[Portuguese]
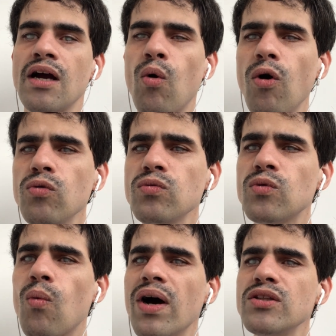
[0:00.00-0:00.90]
Com,
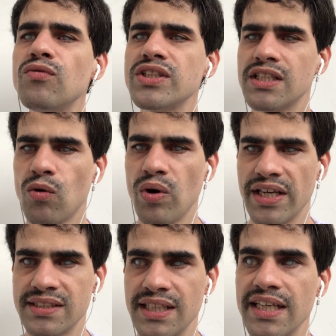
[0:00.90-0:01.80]
quando você
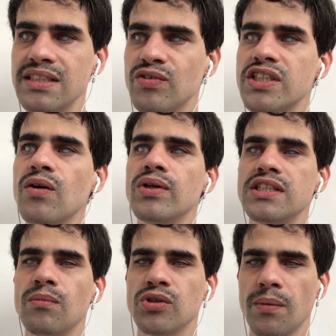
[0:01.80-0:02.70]
conhecer, se você
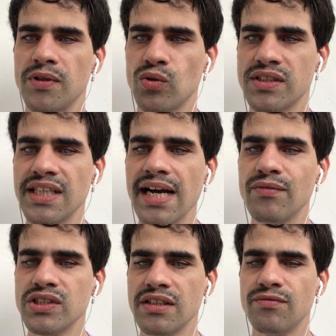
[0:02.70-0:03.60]
conhecer uma outra pessoa cega,
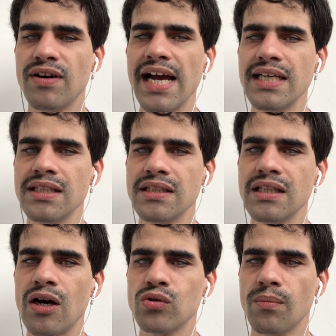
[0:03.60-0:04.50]
você vai
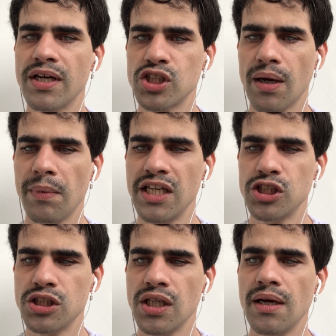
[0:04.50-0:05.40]

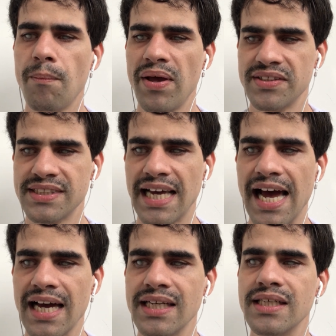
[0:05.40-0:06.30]
automaticamente
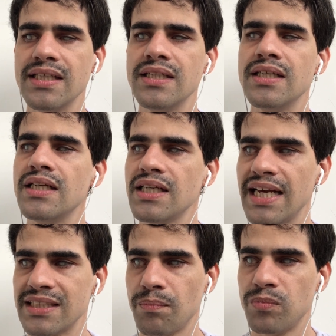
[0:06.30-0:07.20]
pensar
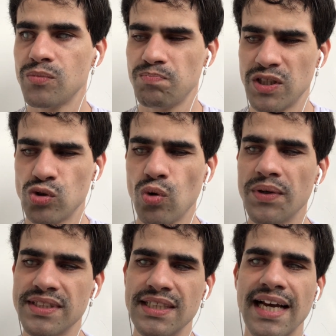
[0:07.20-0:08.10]
que essa
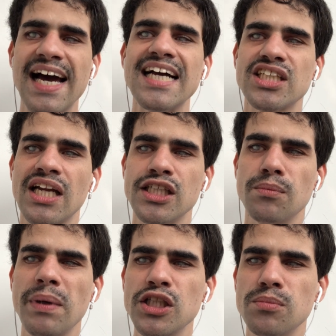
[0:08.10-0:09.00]
pessoa se encaixa nas
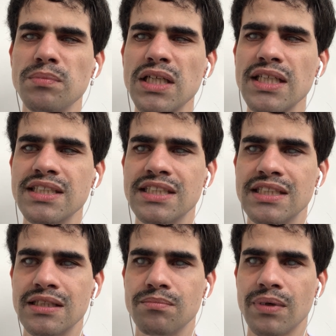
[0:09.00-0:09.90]

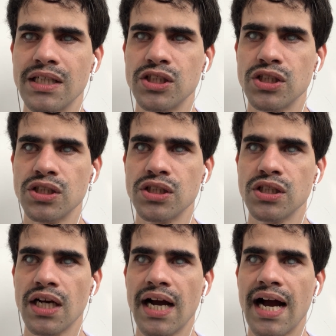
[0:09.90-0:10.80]
mesmíssimas
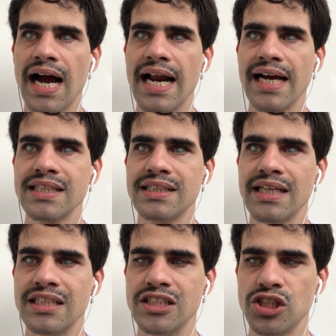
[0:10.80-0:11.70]

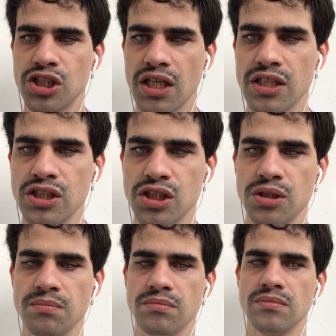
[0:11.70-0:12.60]
características